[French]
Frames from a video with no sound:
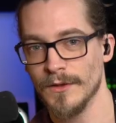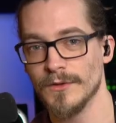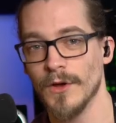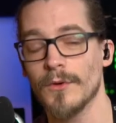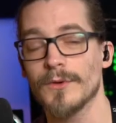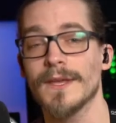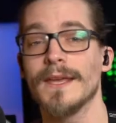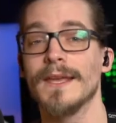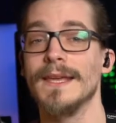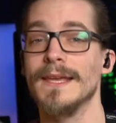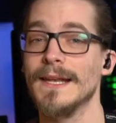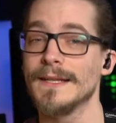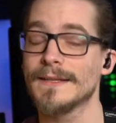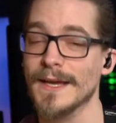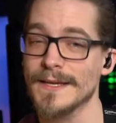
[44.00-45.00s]
Donc,
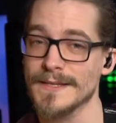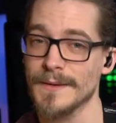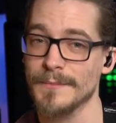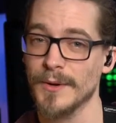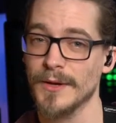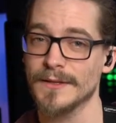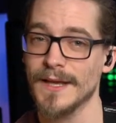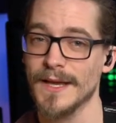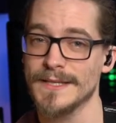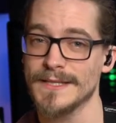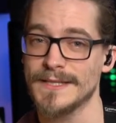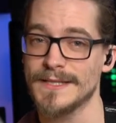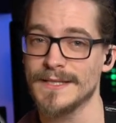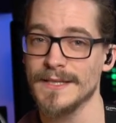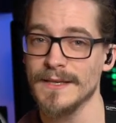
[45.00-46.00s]
il est très important
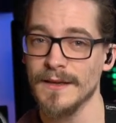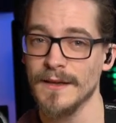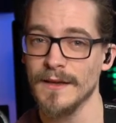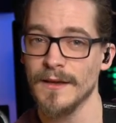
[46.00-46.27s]
ici